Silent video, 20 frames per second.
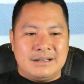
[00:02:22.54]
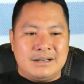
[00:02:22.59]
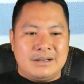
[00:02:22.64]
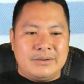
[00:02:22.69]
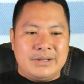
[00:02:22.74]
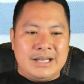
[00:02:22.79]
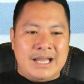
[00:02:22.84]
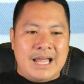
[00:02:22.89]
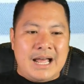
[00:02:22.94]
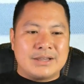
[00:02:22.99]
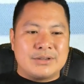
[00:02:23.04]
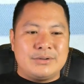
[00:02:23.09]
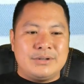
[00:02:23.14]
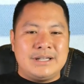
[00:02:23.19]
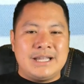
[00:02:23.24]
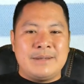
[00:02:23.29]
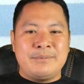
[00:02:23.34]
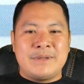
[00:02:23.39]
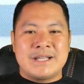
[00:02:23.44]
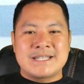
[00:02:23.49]
Well,
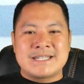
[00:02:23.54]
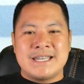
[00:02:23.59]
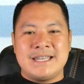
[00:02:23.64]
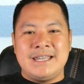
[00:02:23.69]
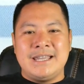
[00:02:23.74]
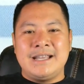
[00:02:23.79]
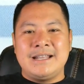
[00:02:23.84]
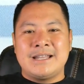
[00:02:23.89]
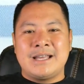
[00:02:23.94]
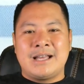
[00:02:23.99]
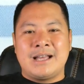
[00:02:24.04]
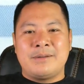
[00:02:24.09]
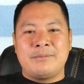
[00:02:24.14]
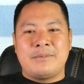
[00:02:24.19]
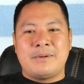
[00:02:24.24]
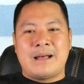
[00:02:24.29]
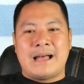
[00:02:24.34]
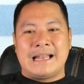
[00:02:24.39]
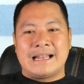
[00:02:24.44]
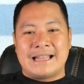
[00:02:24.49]
actually, I'm not saying
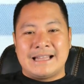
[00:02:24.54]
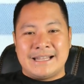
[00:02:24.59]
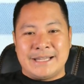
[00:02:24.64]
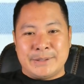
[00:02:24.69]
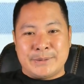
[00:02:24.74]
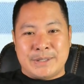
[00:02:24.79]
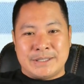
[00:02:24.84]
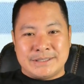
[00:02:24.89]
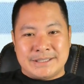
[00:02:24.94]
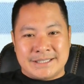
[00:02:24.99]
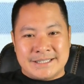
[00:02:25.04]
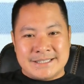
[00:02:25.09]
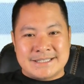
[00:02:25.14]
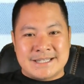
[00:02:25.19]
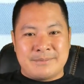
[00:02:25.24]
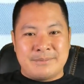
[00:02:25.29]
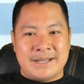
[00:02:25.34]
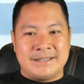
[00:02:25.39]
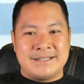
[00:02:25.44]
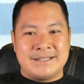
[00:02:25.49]
na alkaline water is
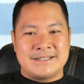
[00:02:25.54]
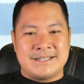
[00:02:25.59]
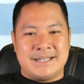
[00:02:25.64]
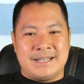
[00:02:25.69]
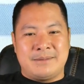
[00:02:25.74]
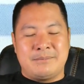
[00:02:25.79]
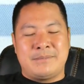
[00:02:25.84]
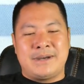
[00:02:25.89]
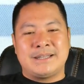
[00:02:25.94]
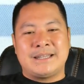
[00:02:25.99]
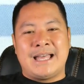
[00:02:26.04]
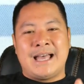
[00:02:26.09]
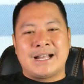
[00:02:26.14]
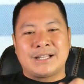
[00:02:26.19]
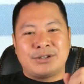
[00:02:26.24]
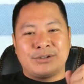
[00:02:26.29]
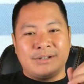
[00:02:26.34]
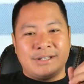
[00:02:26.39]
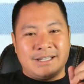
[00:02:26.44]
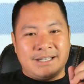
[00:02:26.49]
a medicine, but
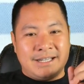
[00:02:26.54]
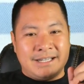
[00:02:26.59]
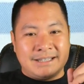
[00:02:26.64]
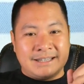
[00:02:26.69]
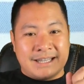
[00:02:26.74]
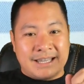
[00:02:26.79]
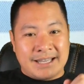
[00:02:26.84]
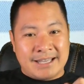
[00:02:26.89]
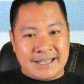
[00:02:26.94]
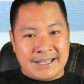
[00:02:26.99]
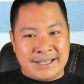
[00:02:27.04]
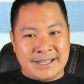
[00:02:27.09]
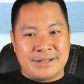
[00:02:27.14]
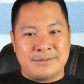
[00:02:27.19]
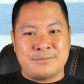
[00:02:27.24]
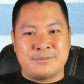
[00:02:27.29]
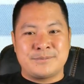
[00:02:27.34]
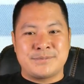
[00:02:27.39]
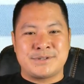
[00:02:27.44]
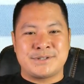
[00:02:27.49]
actually, it
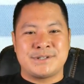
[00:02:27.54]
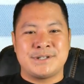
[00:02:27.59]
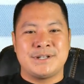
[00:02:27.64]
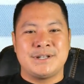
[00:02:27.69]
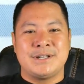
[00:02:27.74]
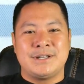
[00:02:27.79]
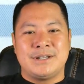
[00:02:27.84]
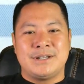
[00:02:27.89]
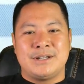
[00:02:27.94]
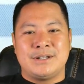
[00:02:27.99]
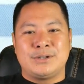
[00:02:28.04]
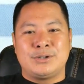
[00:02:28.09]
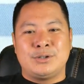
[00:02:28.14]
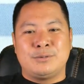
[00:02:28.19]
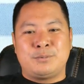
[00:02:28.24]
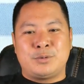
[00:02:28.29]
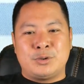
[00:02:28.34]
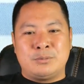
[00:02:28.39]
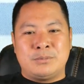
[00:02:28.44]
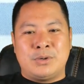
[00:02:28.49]
helps
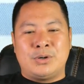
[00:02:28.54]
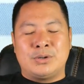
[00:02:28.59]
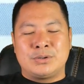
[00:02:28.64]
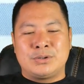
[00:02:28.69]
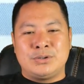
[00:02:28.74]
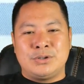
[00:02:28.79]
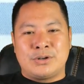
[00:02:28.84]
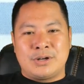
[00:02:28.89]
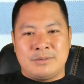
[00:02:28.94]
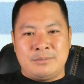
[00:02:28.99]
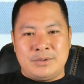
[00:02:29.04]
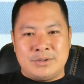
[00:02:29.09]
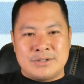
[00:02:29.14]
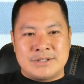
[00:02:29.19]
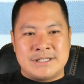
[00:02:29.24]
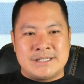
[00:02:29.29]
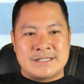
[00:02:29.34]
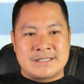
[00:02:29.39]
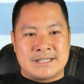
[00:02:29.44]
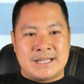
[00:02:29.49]
to promote your immune
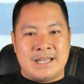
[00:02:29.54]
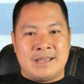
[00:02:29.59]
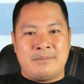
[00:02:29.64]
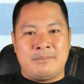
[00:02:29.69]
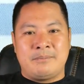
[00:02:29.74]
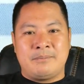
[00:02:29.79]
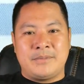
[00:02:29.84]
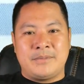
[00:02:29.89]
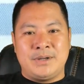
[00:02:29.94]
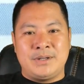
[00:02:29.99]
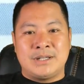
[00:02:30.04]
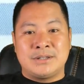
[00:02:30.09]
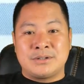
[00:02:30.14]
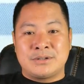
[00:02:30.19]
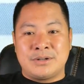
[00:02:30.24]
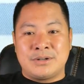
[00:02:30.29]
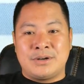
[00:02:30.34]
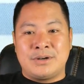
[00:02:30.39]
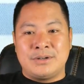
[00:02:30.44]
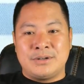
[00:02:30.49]
system. Yun ang
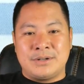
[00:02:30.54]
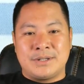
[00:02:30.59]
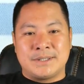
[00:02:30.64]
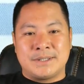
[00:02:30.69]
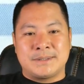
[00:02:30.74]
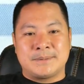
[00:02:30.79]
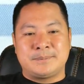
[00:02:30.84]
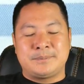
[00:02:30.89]
totoo nun.